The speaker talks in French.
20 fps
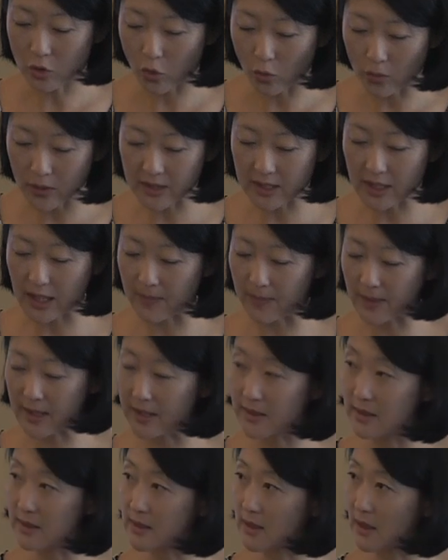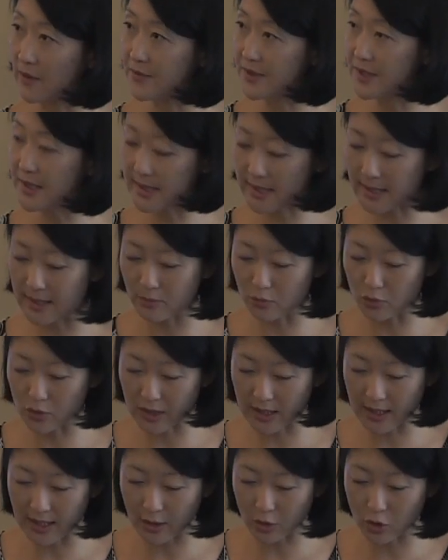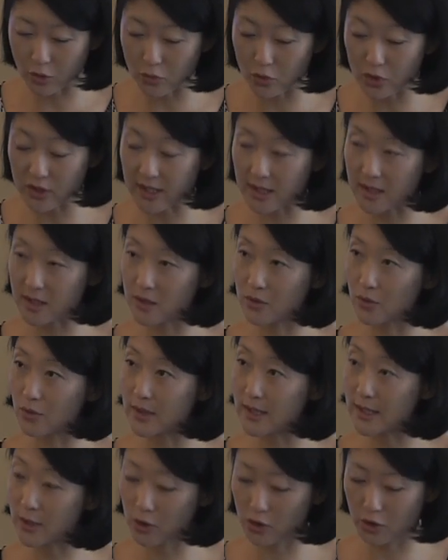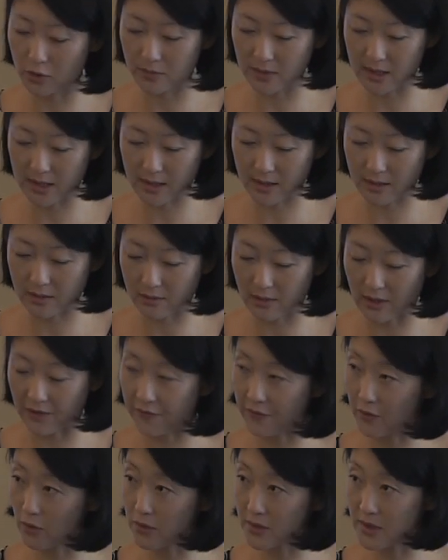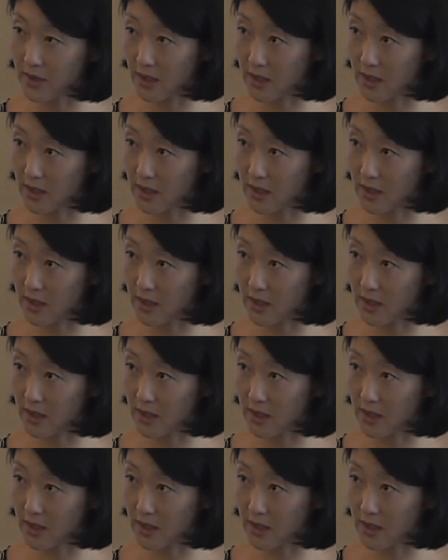compléter la palette des services et muscler la communication économique de la France.